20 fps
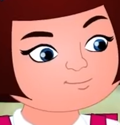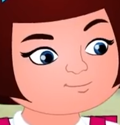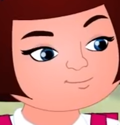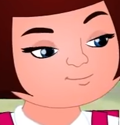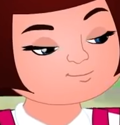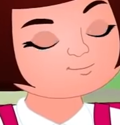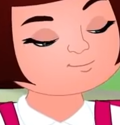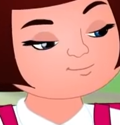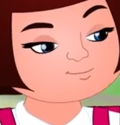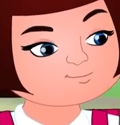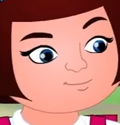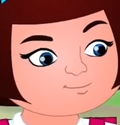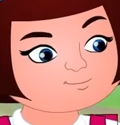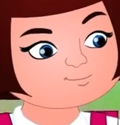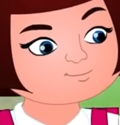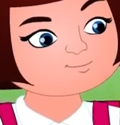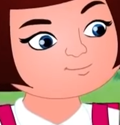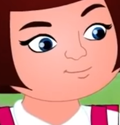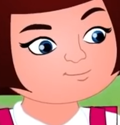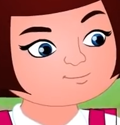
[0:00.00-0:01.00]
সেটা জানার
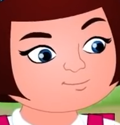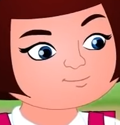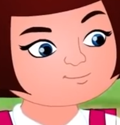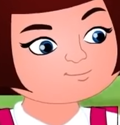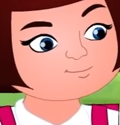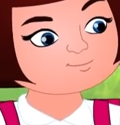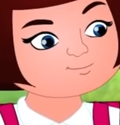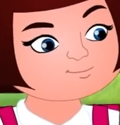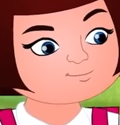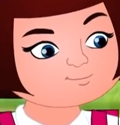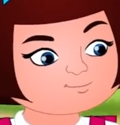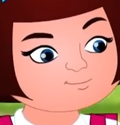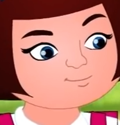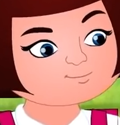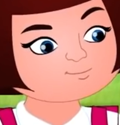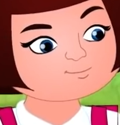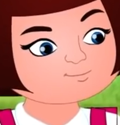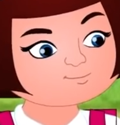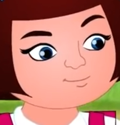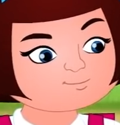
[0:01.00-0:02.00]
পরে বেবি
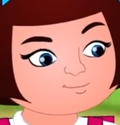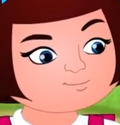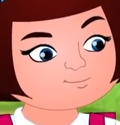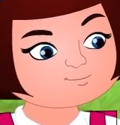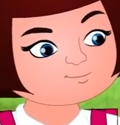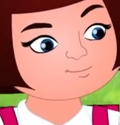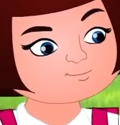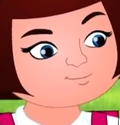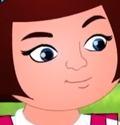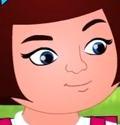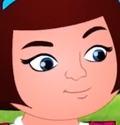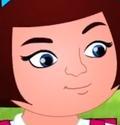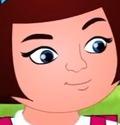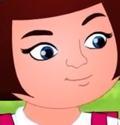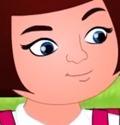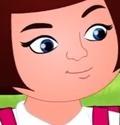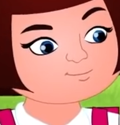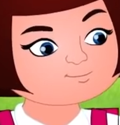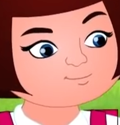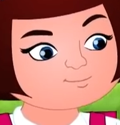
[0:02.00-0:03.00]
সঙ্গে সঙ্গে হাসপাতালে চলে